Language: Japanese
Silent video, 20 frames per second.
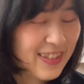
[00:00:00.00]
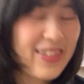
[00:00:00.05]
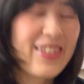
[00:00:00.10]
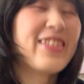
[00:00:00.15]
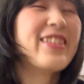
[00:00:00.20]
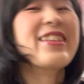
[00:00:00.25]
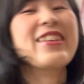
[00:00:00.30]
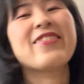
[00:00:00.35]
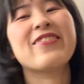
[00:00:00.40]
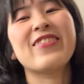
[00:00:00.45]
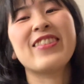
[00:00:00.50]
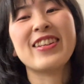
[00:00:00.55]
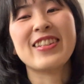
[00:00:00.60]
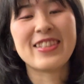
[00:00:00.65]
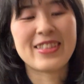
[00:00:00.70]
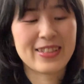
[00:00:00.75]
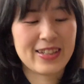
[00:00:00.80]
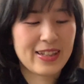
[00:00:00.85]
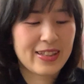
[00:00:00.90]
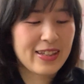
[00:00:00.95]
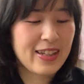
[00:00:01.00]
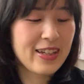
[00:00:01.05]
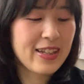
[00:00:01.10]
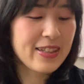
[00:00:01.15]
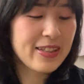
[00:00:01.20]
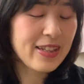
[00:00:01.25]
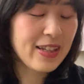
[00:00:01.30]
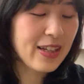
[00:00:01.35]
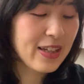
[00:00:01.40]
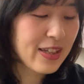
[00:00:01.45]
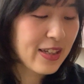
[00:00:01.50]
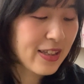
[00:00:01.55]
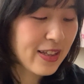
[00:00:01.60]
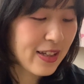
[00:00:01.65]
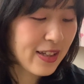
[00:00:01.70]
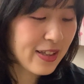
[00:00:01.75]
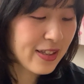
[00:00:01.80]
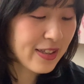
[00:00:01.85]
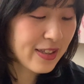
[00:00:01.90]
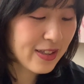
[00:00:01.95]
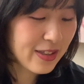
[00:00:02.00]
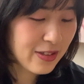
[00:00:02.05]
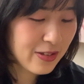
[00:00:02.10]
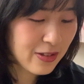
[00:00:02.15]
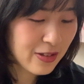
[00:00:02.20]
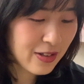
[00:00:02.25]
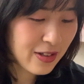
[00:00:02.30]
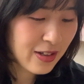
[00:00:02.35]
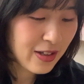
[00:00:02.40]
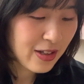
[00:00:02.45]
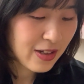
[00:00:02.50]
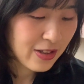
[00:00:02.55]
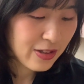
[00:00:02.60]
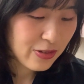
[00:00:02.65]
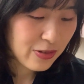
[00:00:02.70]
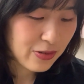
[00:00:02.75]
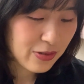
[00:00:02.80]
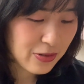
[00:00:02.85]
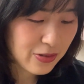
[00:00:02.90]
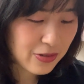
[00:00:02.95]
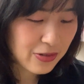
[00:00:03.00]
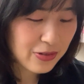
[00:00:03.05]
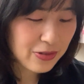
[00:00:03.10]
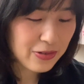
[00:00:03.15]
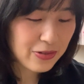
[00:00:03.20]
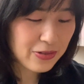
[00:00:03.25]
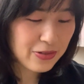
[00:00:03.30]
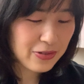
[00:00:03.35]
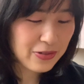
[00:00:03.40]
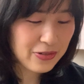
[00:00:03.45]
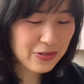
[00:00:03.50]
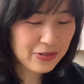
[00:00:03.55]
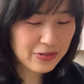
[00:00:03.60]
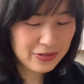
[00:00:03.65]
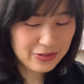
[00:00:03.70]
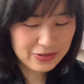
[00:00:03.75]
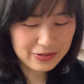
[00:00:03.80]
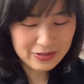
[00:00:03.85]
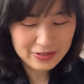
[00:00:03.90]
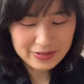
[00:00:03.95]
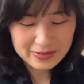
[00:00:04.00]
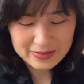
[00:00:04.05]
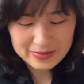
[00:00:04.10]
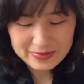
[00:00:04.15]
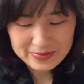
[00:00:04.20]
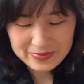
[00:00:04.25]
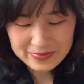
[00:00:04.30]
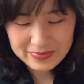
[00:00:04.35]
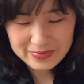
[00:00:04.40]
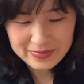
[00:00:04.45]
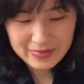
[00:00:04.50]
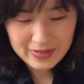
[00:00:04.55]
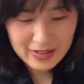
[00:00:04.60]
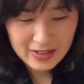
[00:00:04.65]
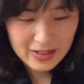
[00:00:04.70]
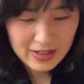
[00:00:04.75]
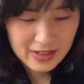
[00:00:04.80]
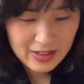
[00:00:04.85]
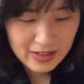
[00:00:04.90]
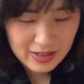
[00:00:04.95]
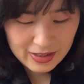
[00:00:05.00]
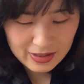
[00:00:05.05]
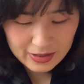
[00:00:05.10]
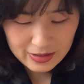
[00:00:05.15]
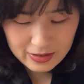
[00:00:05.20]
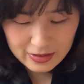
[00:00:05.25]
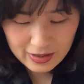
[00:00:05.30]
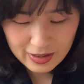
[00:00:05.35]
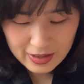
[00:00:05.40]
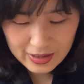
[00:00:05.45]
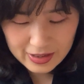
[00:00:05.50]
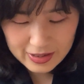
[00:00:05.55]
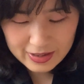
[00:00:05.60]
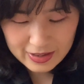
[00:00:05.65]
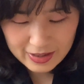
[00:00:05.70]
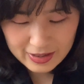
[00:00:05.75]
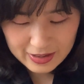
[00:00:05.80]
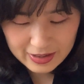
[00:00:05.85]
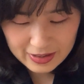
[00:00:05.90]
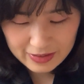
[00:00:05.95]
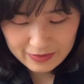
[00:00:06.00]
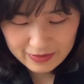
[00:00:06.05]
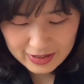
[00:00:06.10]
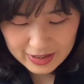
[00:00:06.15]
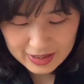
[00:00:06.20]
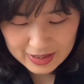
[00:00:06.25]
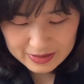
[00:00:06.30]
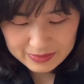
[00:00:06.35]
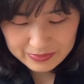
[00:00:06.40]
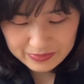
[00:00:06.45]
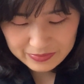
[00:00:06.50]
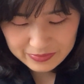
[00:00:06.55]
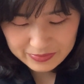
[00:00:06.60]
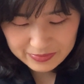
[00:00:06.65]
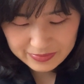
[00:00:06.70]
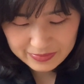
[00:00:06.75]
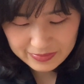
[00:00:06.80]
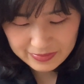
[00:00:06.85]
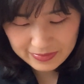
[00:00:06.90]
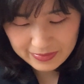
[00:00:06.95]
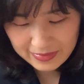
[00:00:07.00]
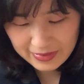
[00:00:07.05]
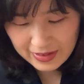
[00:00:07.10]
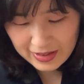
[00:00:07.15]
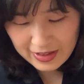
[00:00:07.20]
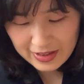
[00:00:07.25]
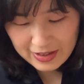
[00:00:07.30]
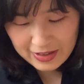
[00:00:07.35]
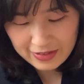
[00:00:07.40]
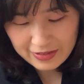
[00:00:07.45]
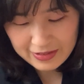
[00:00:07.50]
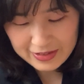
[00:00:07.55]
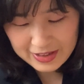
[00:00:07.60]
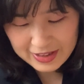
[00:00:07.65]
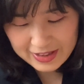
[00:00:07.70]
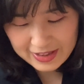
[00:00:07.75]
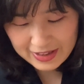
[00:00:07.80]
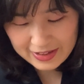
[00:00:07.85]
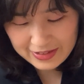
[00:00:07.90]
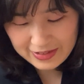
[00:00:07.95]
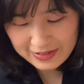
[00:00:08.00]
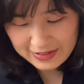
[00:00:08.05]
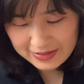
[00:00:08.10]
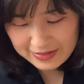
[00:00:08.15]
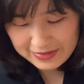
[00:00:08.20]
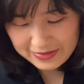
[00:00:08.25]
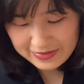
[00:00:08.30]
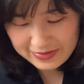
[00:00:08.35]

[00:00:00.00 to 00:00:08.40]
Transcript: 続きまして第3位ですルルルルルルルル第3位はこちらの